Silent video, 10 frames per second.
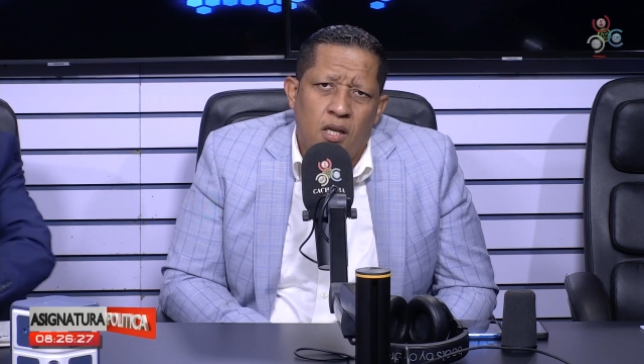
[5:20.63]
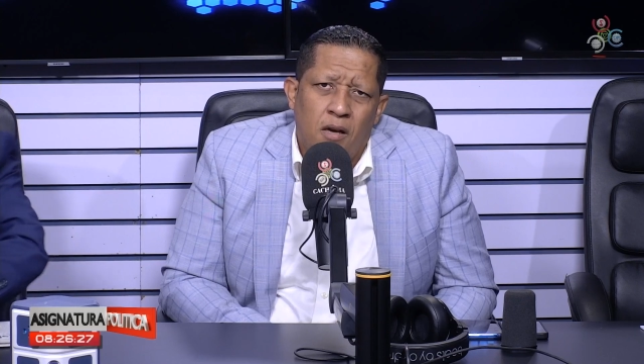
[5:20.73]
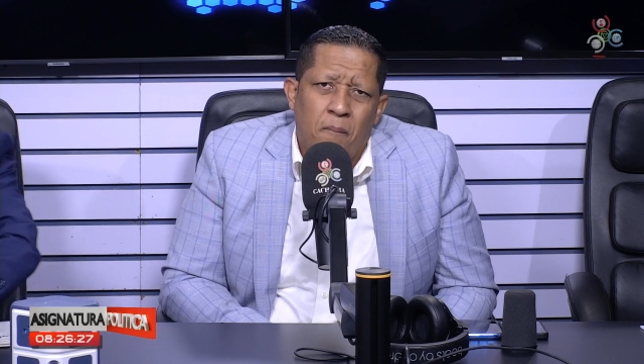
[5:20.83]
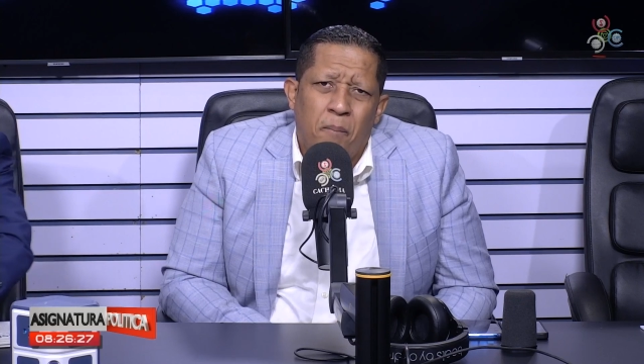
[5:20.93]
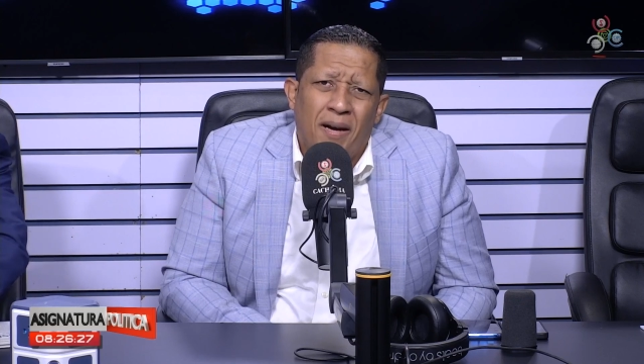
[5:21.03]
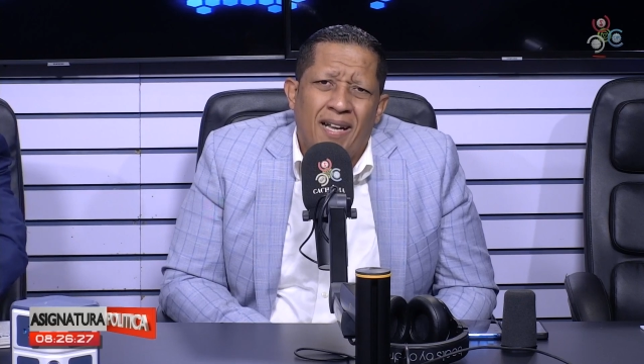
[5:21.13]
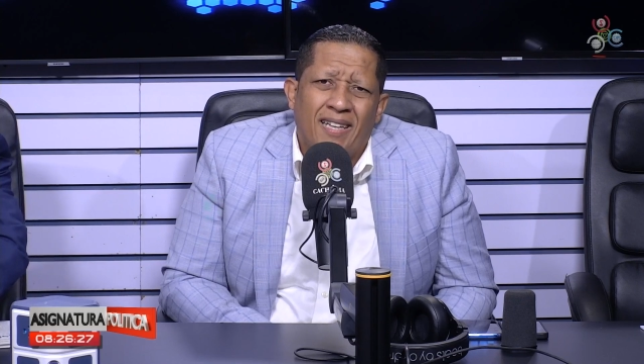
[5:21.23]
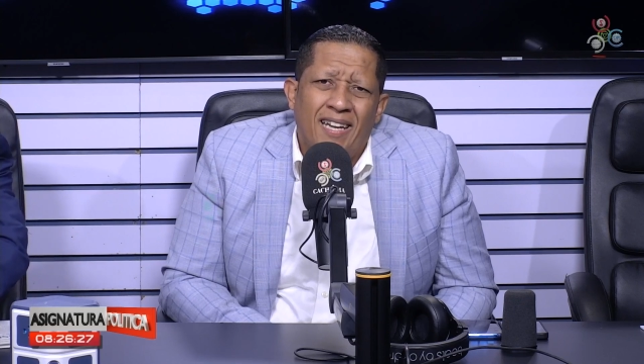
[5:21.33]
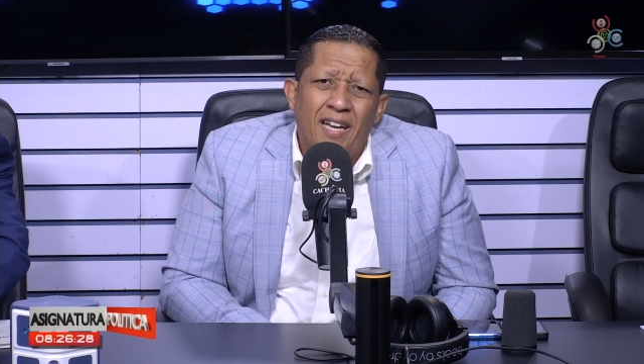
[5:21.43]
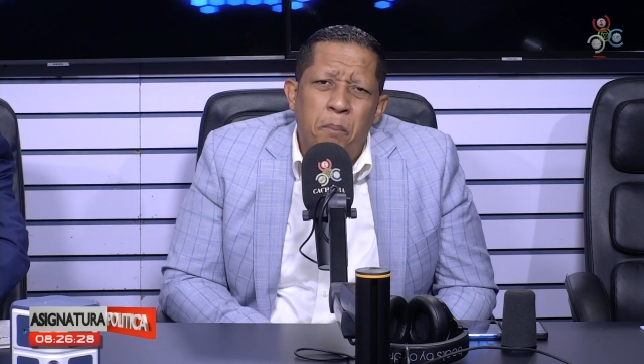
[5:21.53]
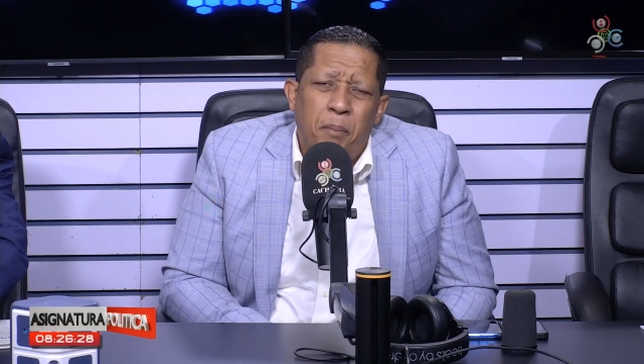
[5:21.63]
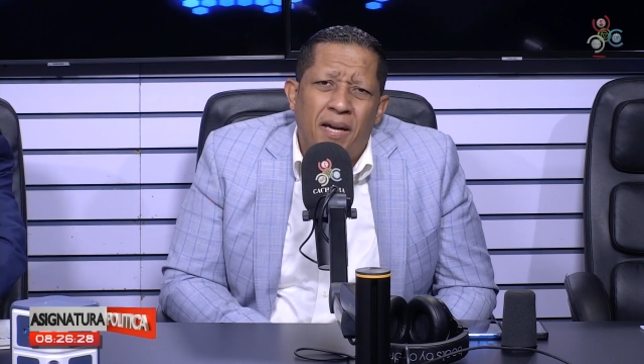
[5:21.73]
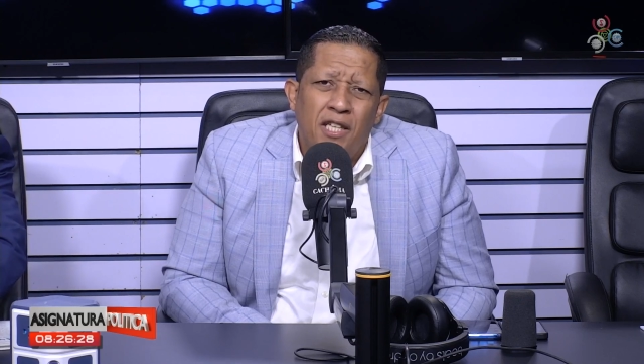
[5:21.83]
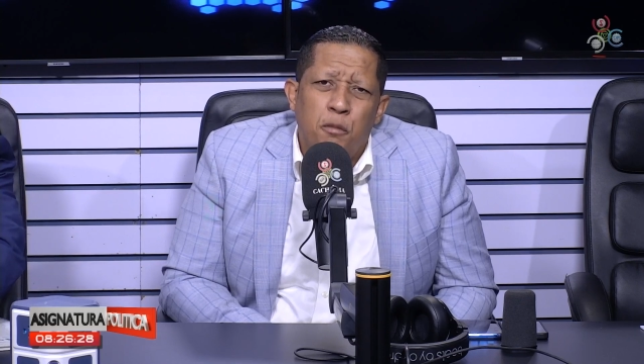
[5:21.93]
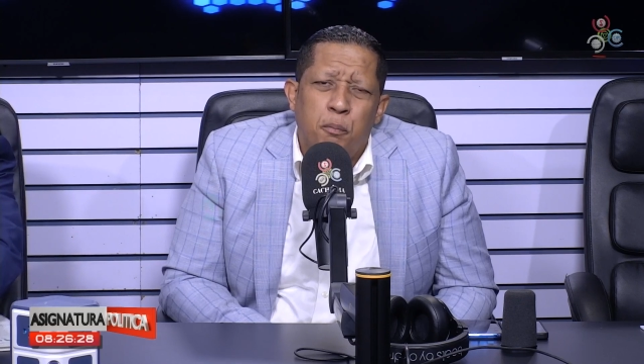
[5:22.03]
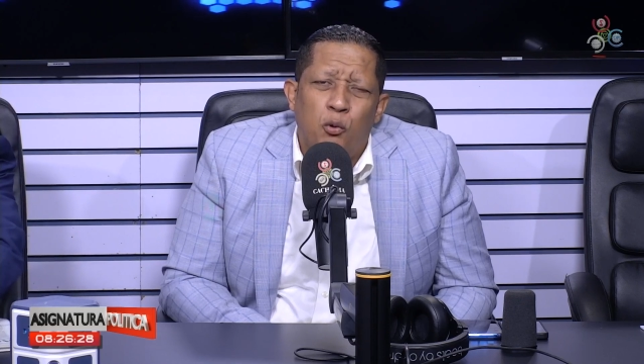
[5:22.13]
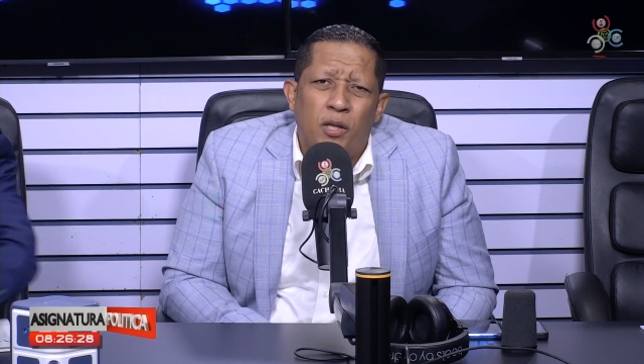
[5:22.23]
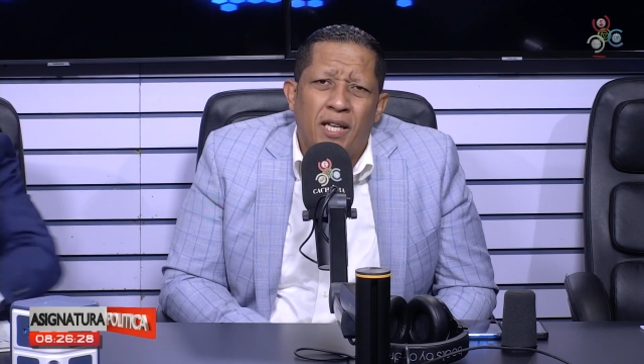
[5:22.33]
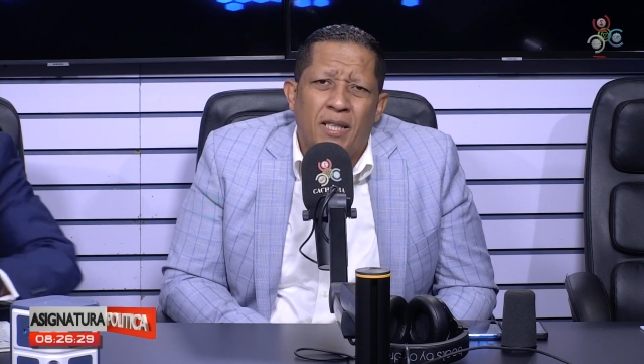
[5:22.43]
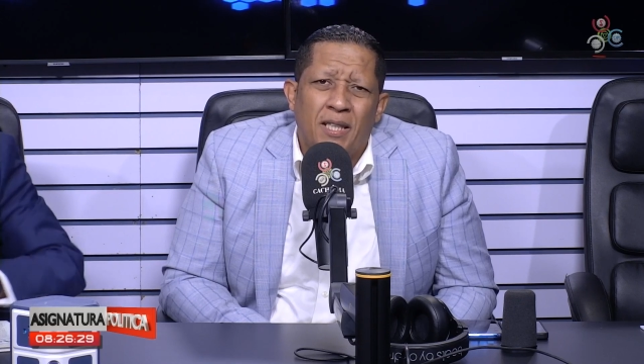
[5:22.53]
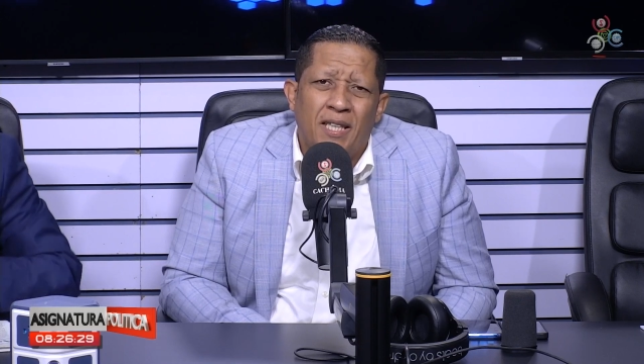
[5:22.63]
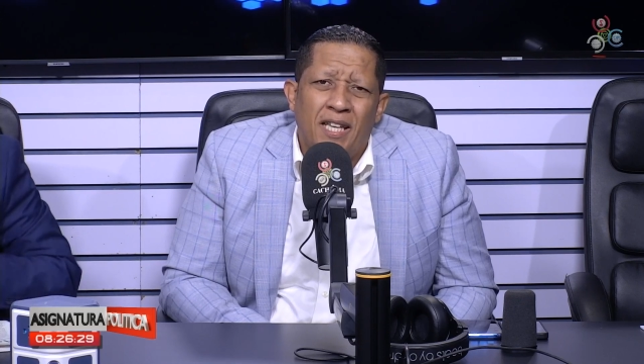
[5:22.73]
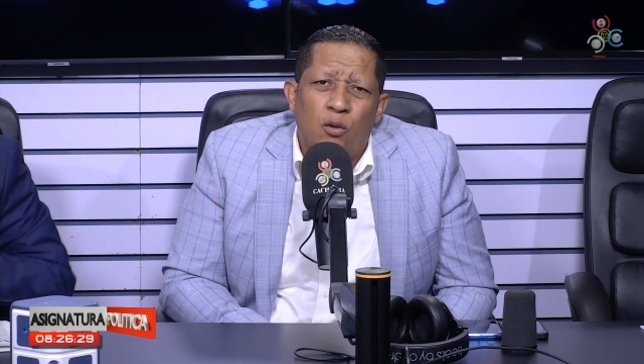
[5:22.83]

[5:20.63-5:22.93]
para que el país pudiera tener